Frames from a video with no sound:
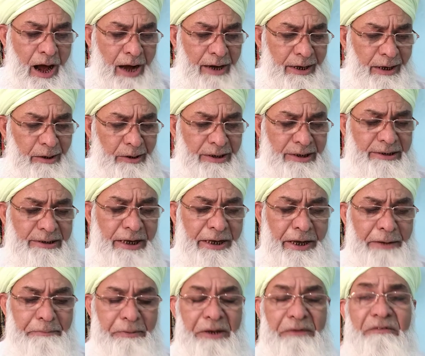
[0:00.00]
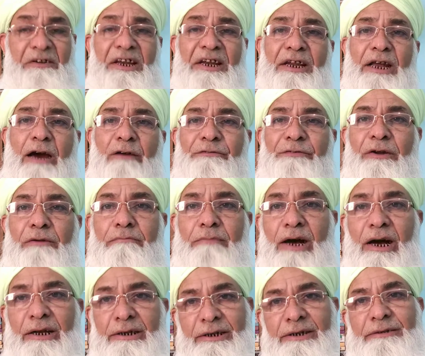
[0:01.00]
अगर किसी की बीवी
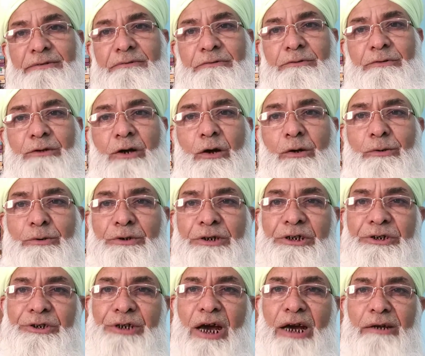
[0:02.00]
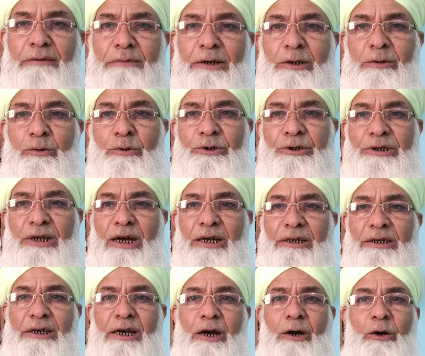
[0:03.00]
नाफरमान है और उसकी शान में
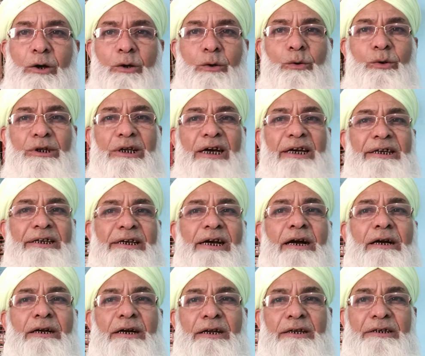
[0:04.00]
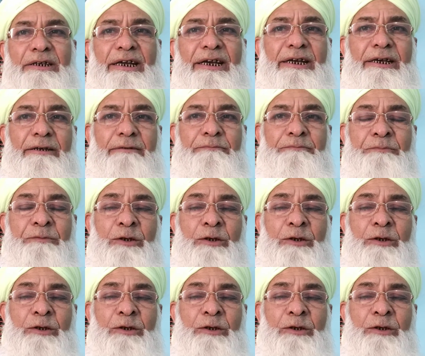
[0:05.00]
गुस्ताखियाँ और कोताहियाँ करती है